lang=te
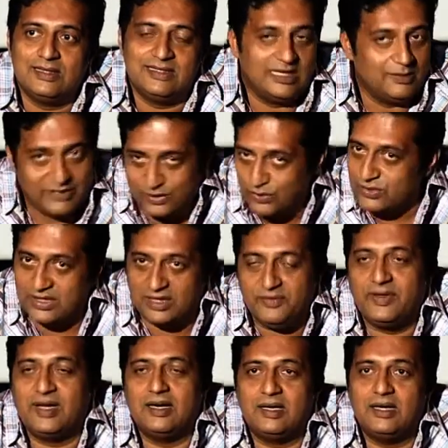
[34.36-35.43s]
సినిమా గ్యూ
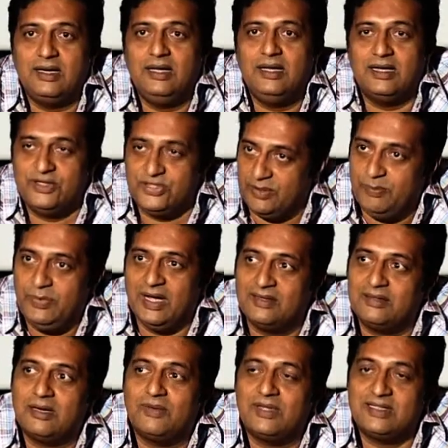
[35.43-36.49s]
సర్టిఫికేట్ అండి అని చెప్పి ఆ
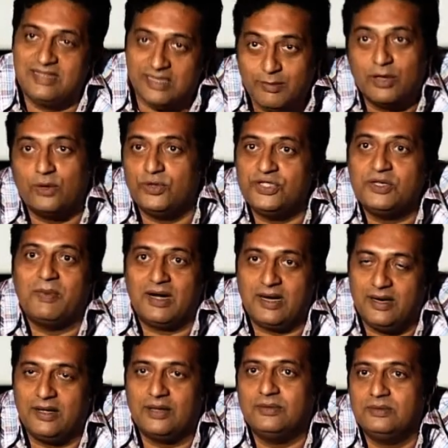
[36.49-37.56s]
తర్వాత సినిమా గురించి
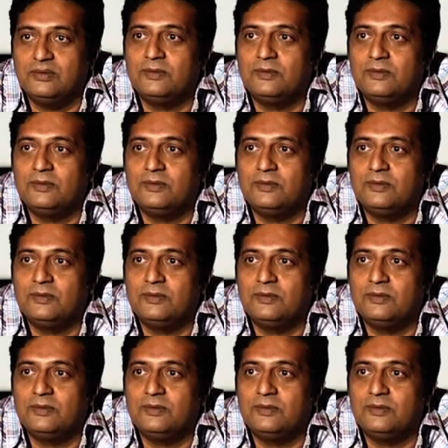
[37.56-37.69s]
మాట్లాడారు